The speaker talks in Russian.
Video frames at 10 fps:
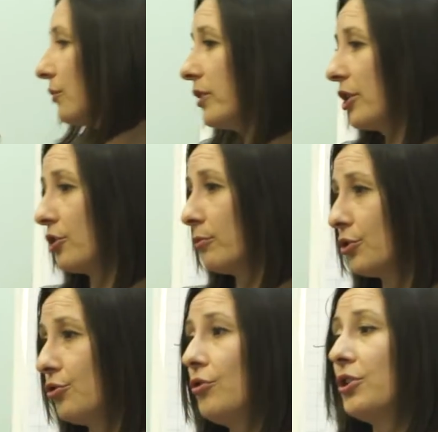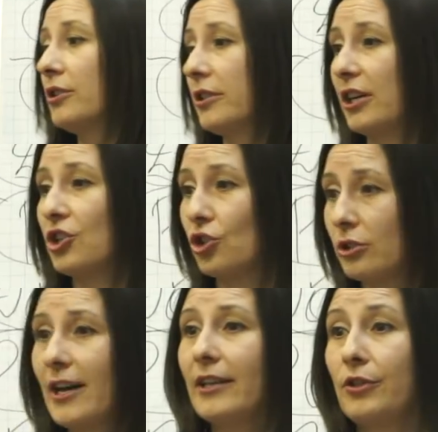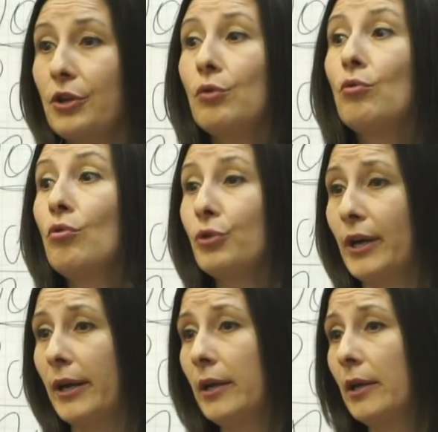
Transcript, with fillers: и в нашем отчете она так и жила три года.